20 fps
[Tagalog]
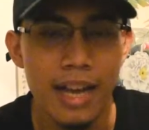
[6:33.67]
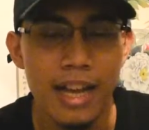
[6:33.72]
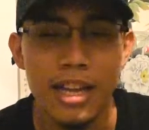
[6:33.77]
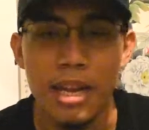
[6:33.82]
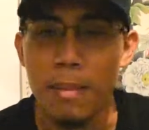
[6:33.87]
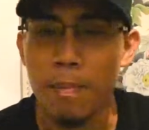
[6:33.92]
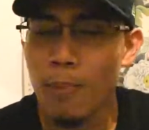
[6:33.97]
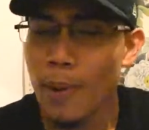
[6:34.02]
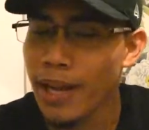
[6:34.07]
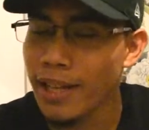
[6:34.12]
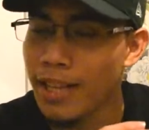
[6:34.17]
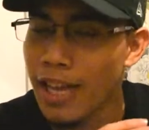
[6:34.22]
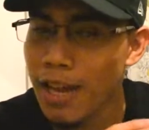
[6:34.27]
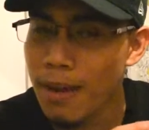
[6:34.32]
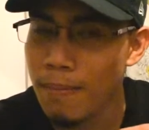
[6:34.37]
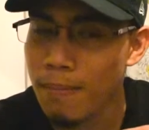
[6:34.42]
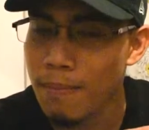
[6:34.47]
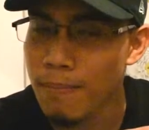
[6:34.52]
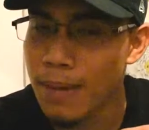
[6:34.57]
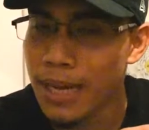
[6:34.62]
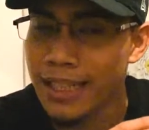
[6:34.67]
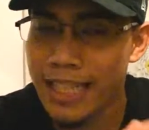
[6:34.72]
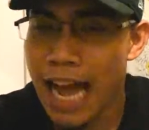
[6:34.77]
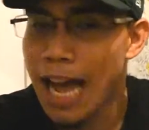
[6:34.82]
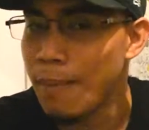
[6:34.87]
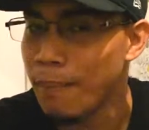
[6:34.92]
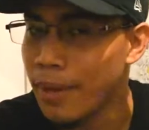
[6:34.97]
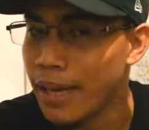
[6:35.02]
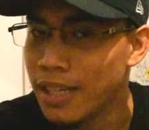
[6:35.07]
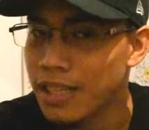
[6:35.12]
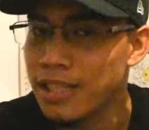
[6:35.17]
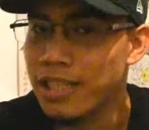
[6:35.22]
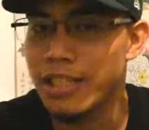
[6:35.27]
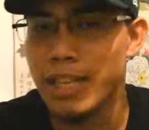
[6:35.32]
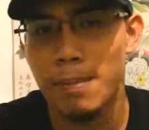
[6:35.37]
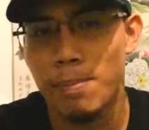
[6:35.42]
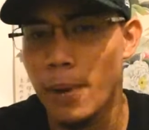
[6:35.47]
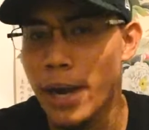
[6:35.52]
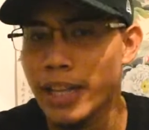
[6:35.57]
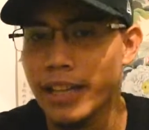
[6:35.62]
na pwedeng madamage,
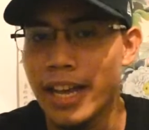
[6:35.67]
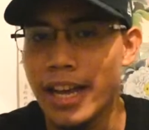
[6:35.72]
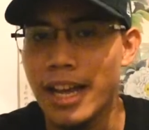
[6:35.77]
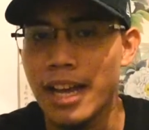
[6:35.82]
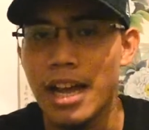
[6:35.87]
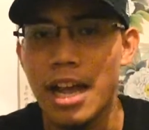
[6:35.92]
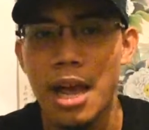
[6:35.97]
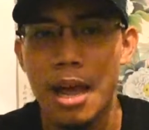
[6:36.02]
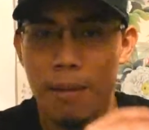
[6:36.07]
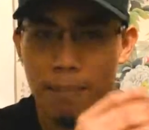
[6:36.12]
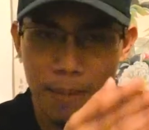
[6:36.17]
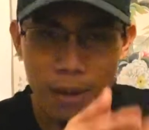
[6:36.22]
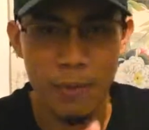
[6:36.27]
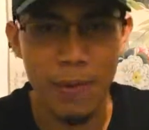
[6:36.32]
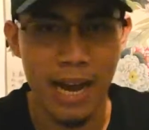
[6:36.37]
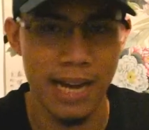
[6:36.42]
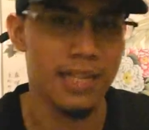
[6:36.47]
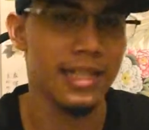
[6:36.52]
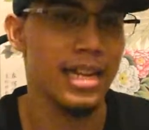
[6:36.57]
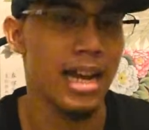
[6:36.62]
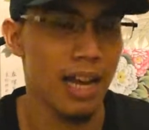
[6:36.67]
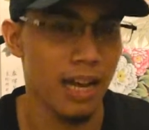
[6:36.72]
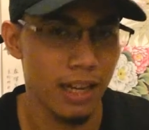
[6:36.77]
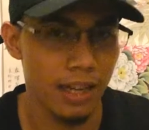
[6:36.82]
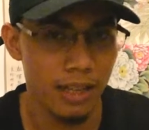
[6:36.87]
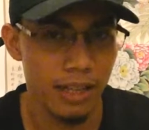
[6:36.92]
na pwedeng mawasan.